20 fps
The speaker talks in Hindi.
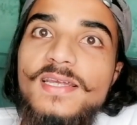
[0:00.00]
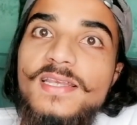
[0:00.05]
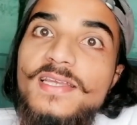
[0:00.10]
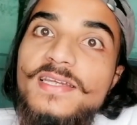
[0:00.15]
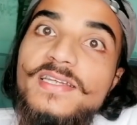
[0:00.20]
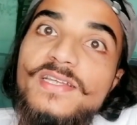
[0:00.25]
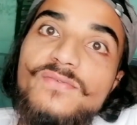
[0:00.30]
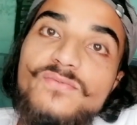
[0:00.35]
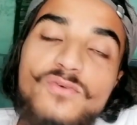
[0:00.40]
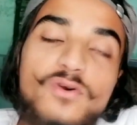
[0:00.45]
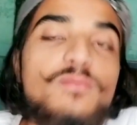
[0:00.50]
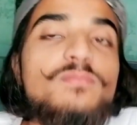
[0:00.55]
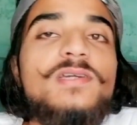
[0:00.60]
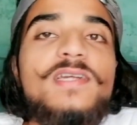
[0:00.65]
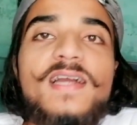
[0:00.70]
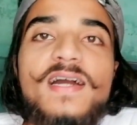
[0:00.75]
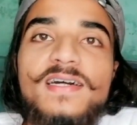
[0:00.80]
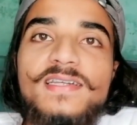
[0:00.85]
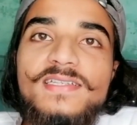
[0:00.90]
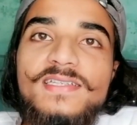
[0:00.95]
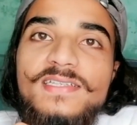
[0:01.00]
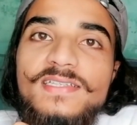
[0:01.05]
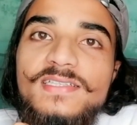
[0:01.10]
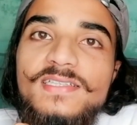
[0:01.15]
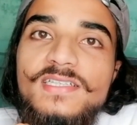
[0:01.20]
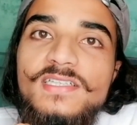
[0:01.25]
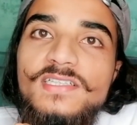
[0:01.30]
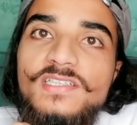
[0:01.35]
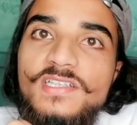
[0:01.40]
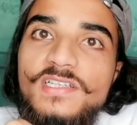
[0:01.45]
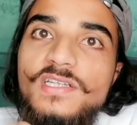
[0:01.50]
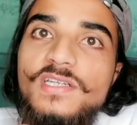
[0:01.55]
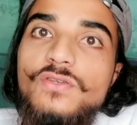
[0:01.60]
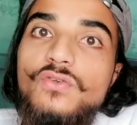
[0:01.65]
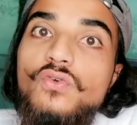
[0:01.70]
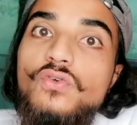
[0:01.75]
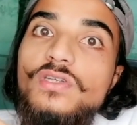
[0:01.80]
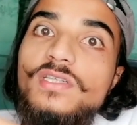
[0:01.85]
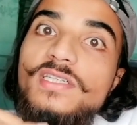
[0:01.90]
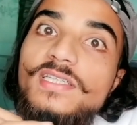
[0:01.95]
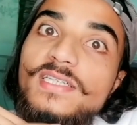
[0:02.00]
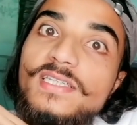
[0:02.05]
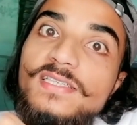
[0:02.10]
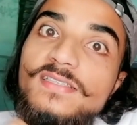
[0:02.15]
लेकिन वो भिकारी जिनकी रोटी